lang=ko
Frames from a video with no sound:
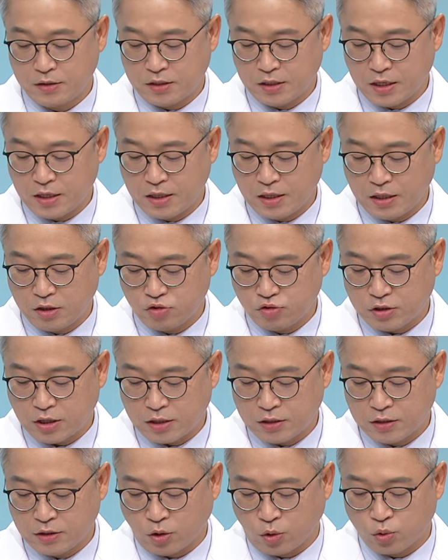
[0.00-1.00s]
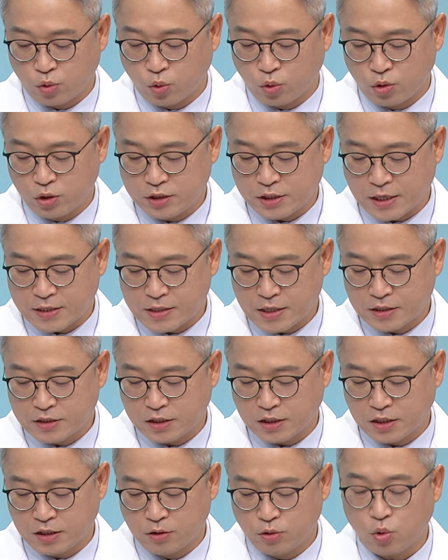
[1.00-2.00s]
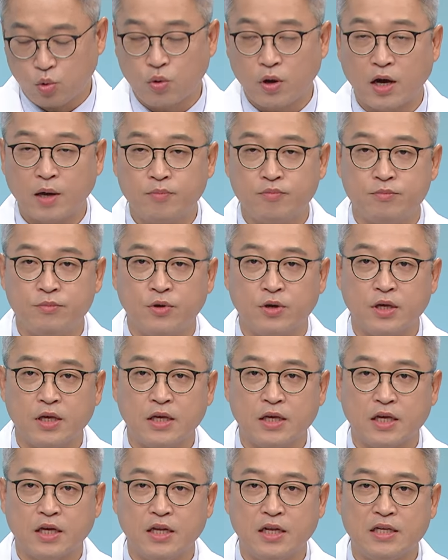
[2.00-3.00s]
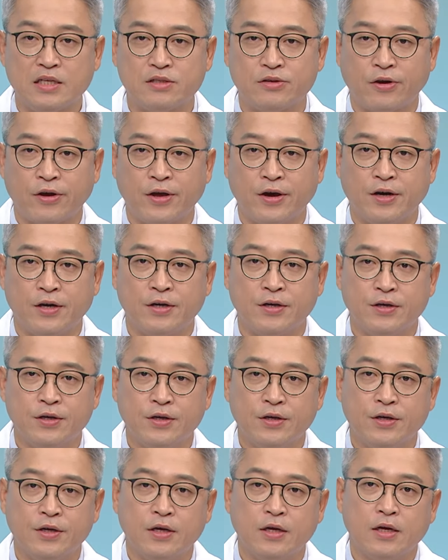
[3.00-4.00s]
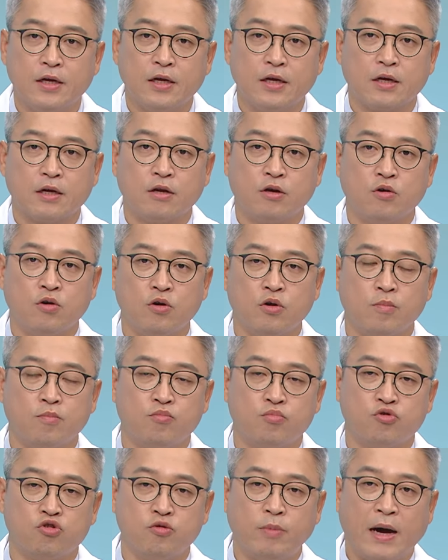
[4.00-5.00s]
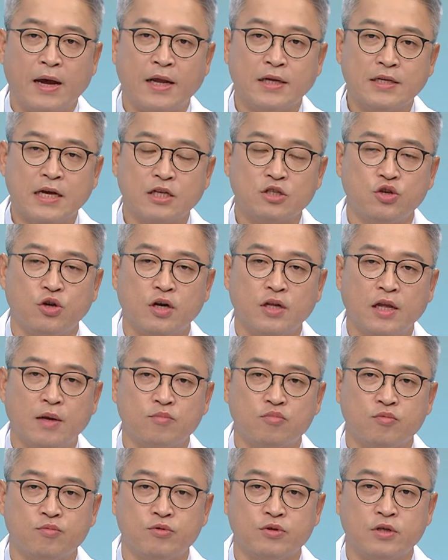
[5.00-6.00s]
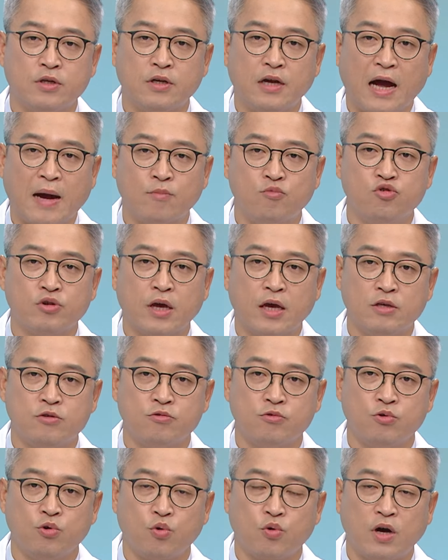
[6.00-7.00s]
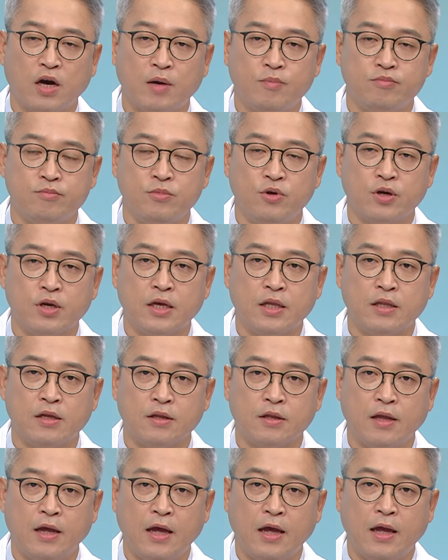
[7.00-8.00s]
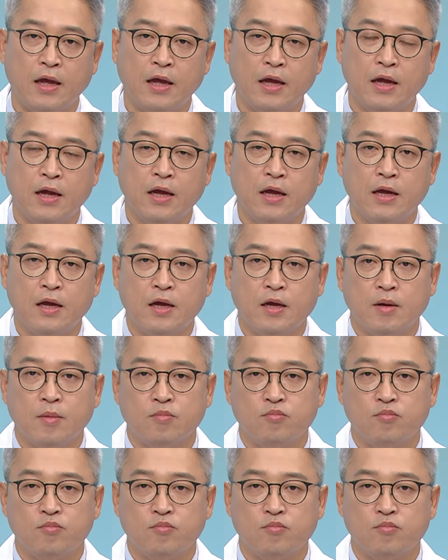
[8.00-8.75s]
DNA 주사는 연골을 재생시키는 효과가 분명히 있긴 있어요. 음, 네. 그리고 네. 무릎 안에 상처가 난 부분들을 아물게 해주는 효과가 분명히 있는데 네.